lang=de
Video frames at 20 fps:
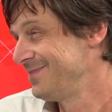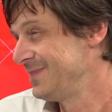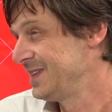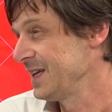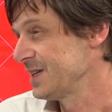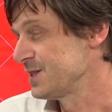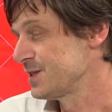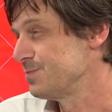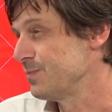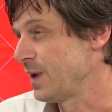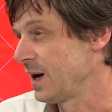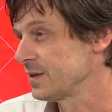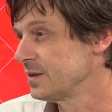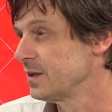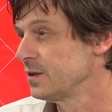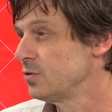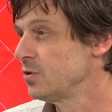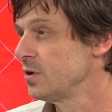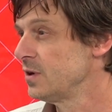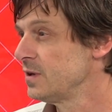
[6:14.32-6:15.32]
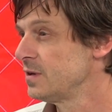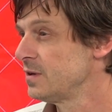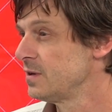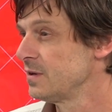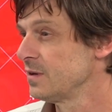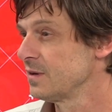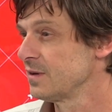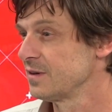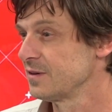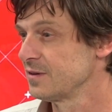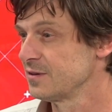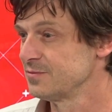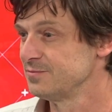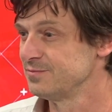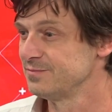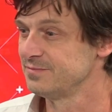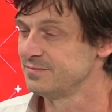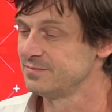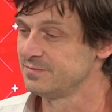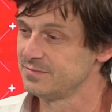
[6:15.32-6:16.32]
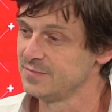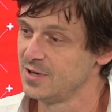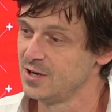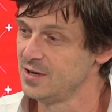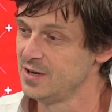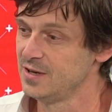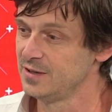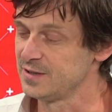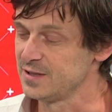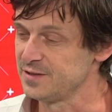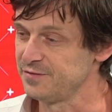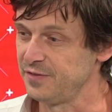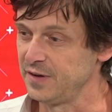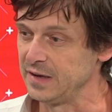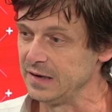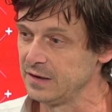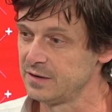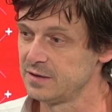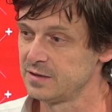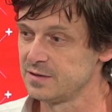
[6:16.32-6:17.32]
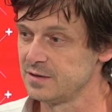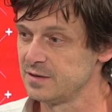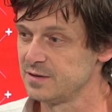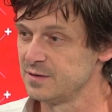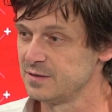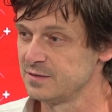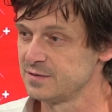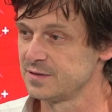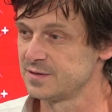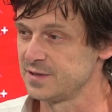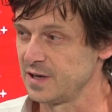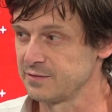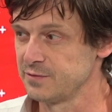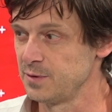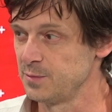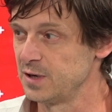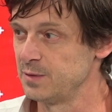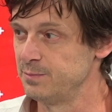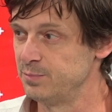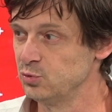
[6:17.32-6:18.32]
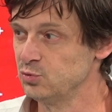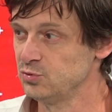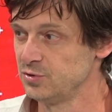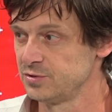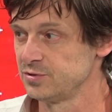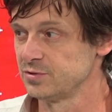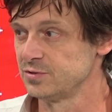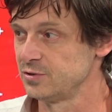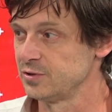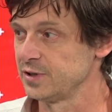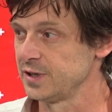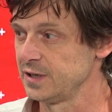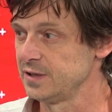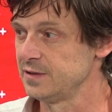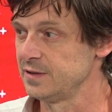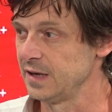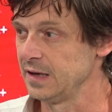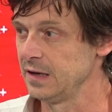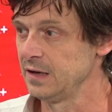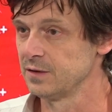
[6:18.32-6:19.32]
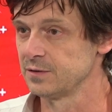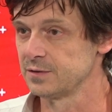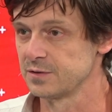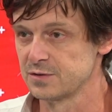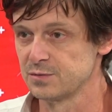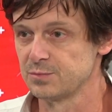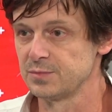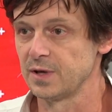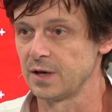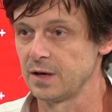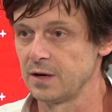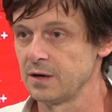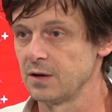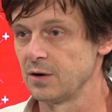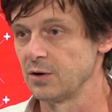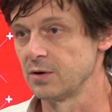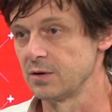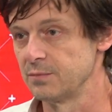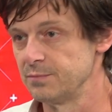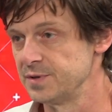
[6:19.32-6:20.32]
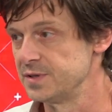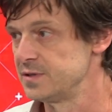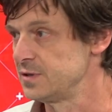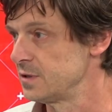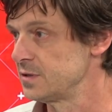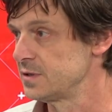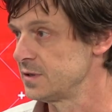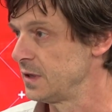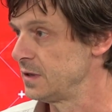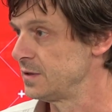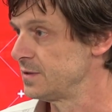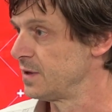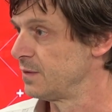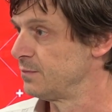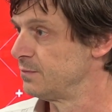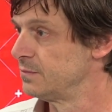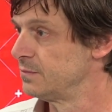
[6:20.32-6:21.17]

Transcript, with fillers: Das macht natürlich ähm, das Feld, äh, sagen wir mal, bunt und originell und zum Teil auch ein bisschen seltsam.